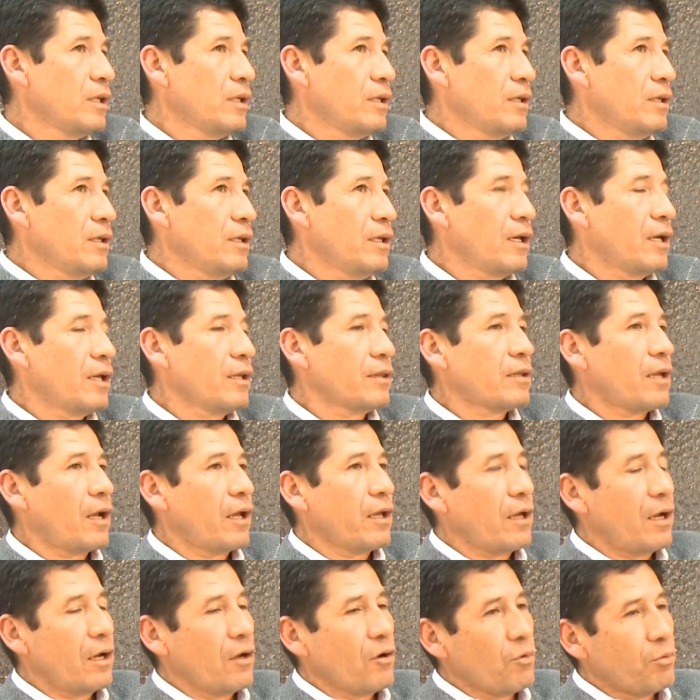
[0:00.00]
y que
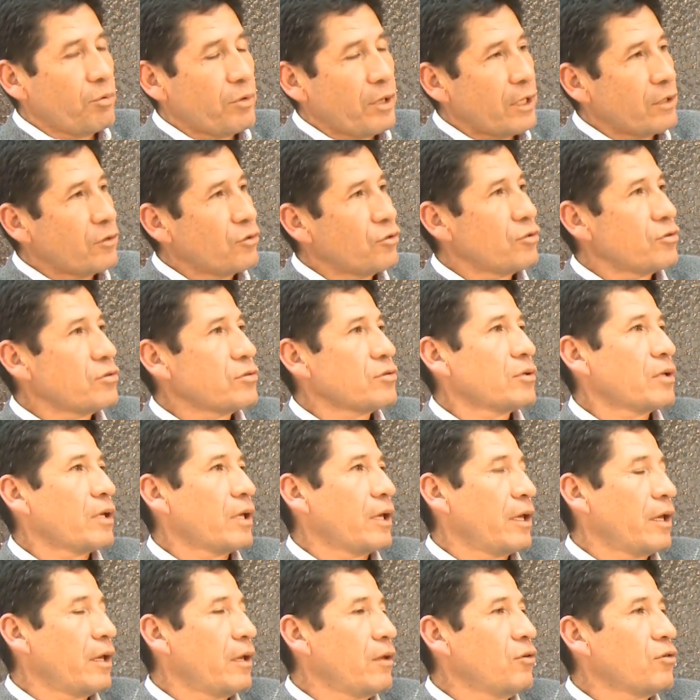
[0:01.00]
traigan objetos
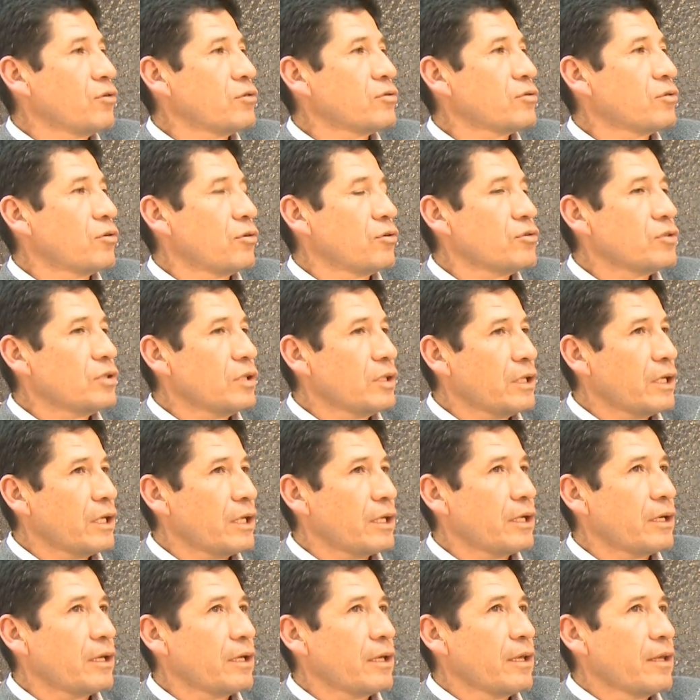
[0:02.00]
que ellos
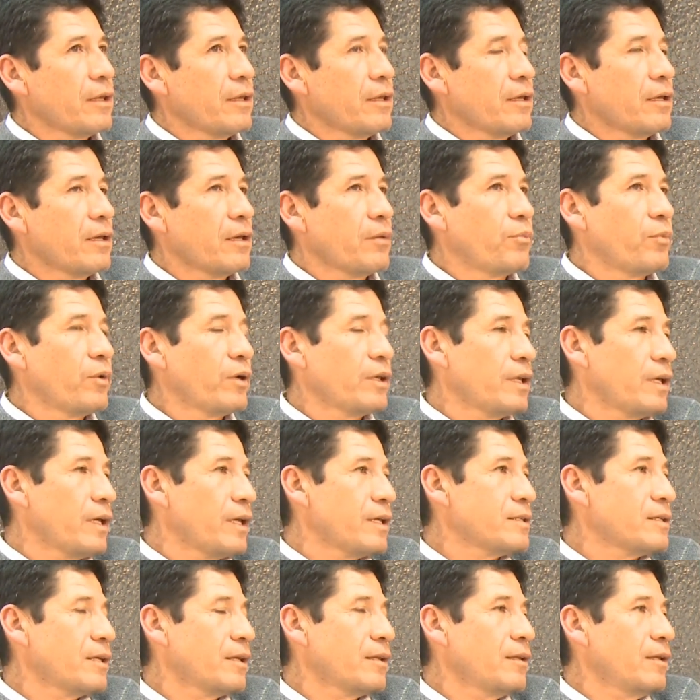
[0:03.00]
consideren que
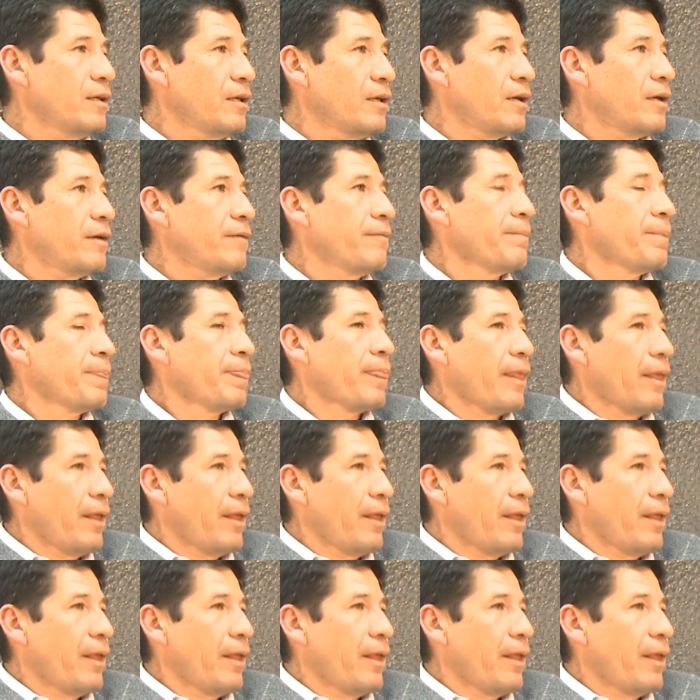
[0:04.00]
pueden ese día